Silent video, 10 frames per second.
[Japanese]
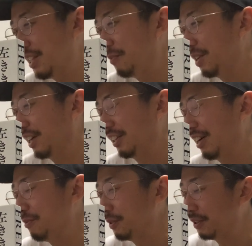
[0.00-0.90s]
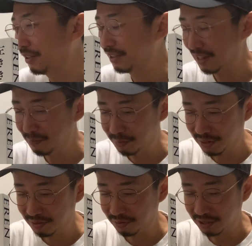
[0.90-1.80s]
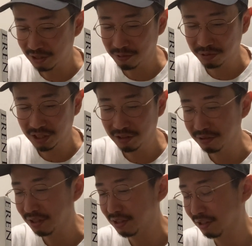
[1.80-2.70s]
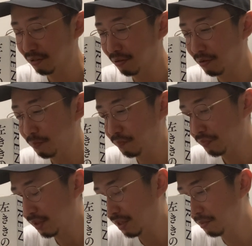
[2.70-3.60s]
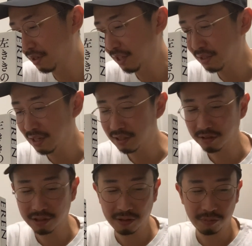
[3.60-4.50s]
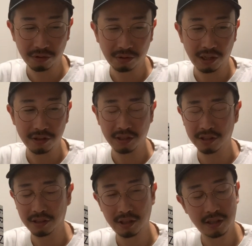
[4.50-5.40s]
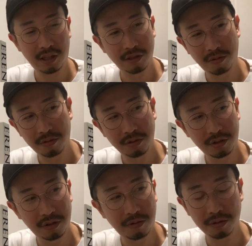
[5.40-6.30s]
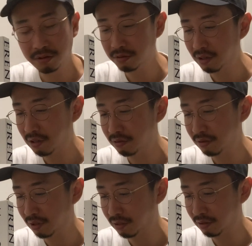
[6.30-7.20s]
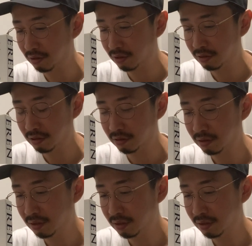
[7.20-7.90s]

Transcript: 様が多分ジャンプラスは45人いるんですけどでも連載作品もっとあるじゃないですか。40、50ぐらいあるんじゃないかな、なんか。